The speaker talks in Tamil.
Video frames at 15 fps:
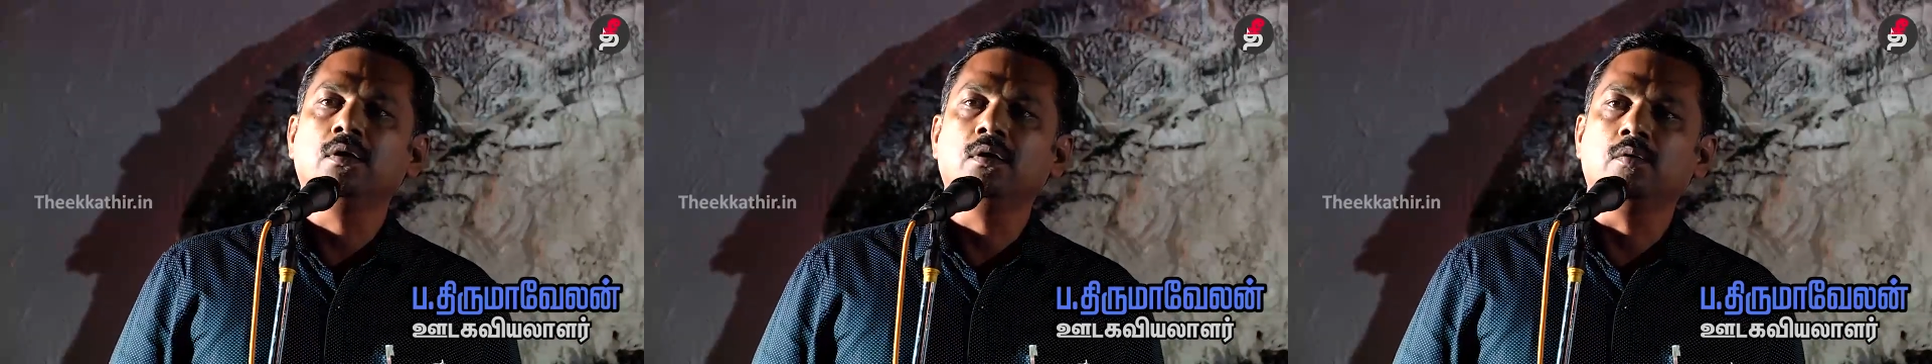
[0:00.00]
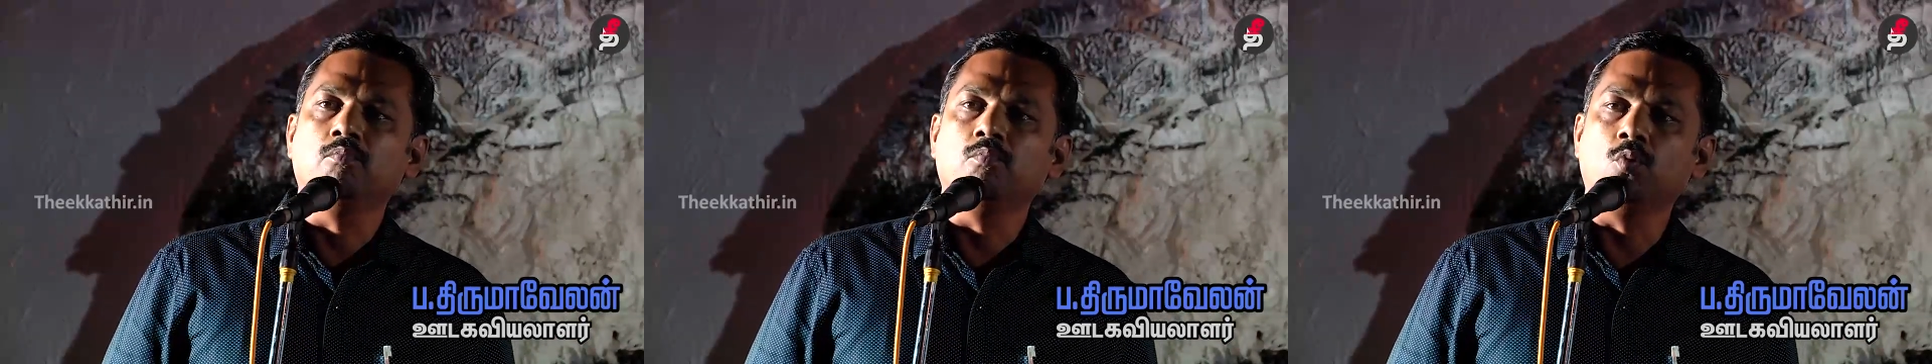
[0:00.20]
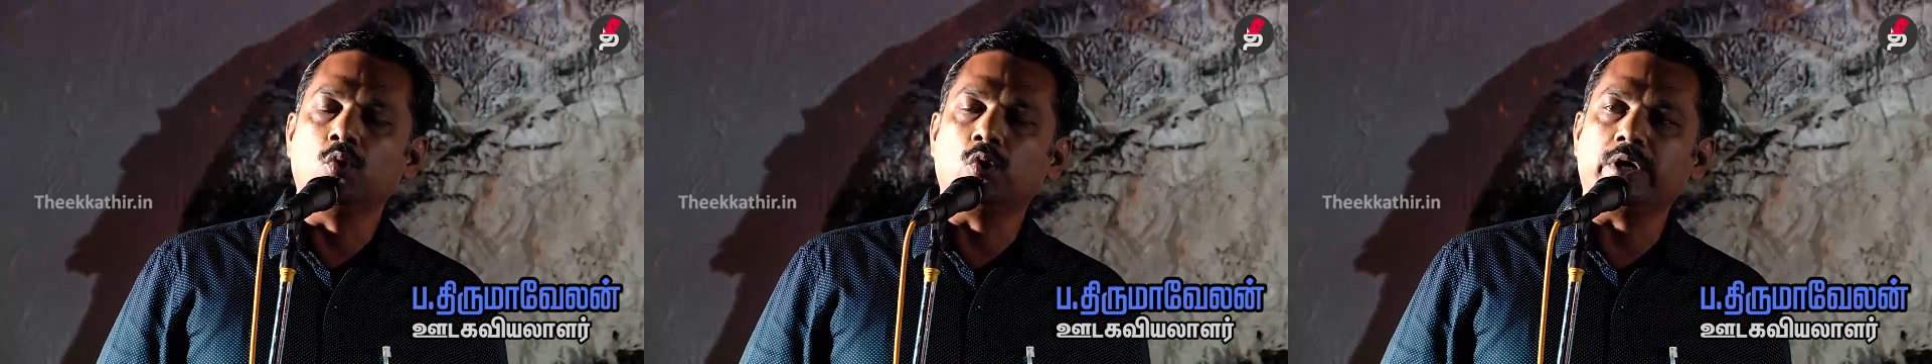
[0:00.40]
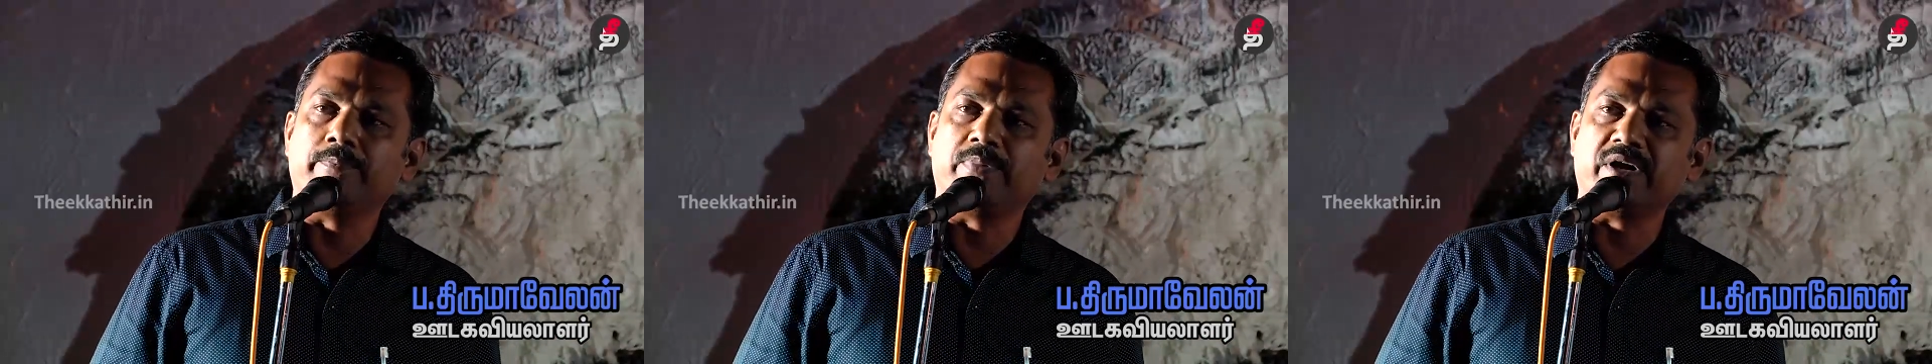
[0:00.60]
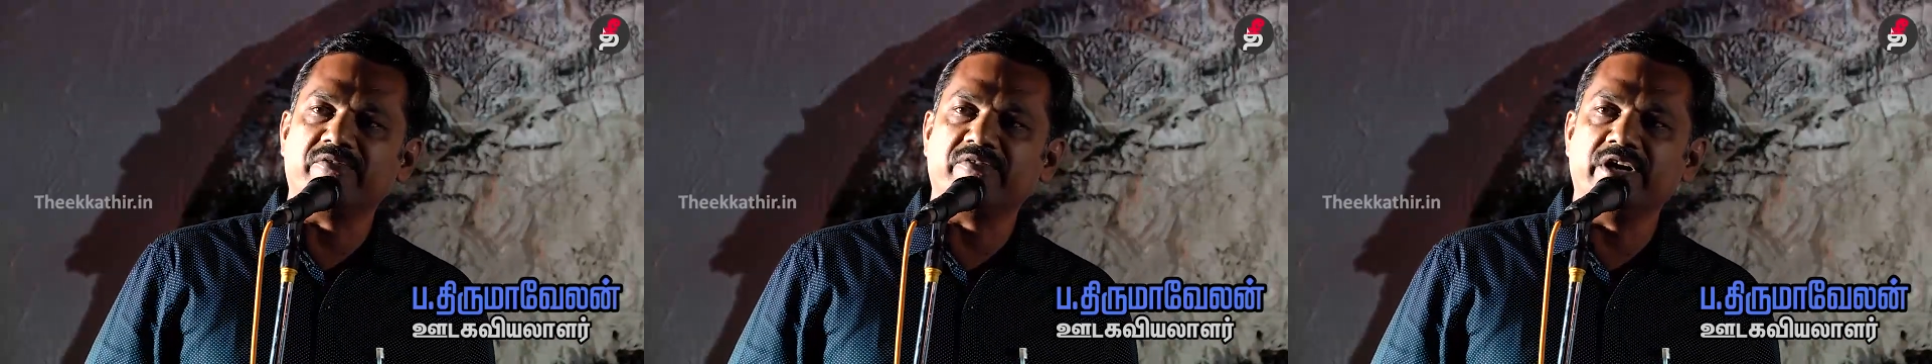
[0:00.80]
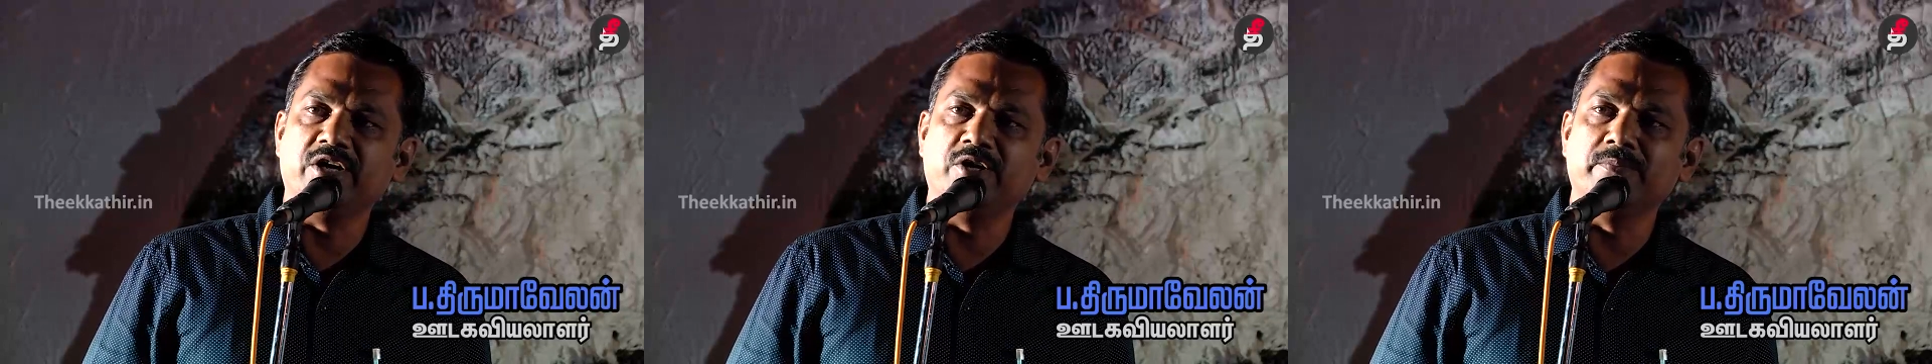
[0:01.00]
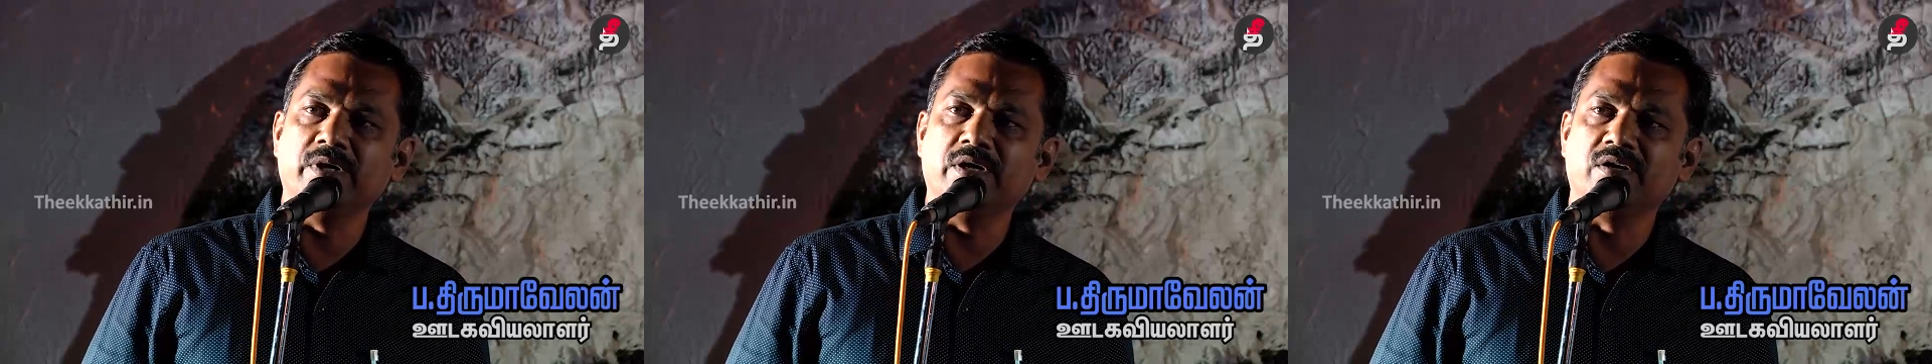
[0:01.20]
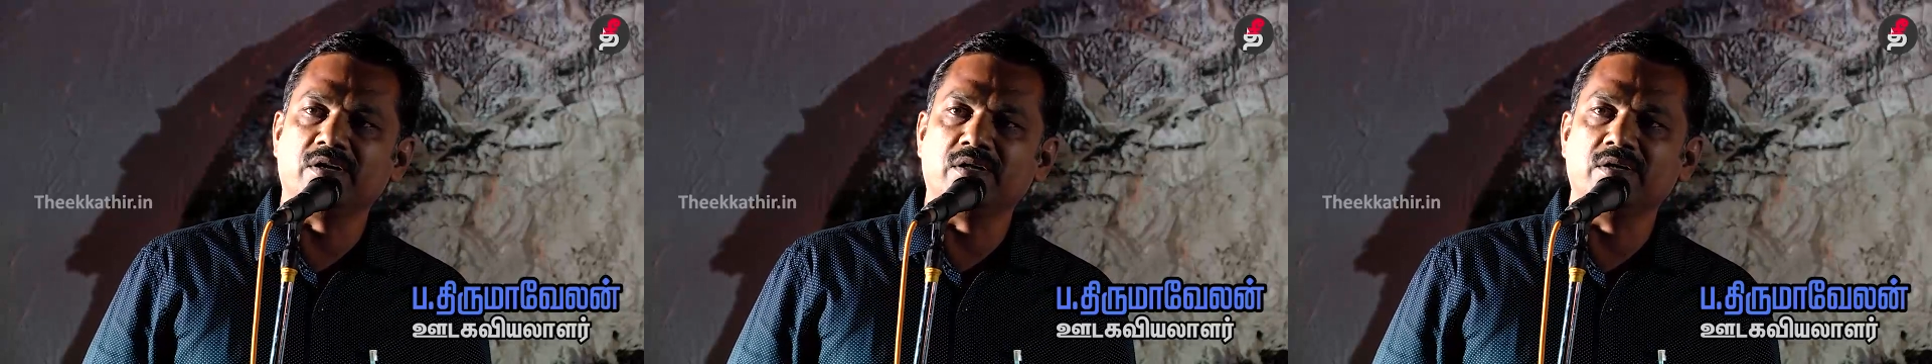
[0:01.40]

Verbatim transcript: மூடப்பட வேண்டும் என்று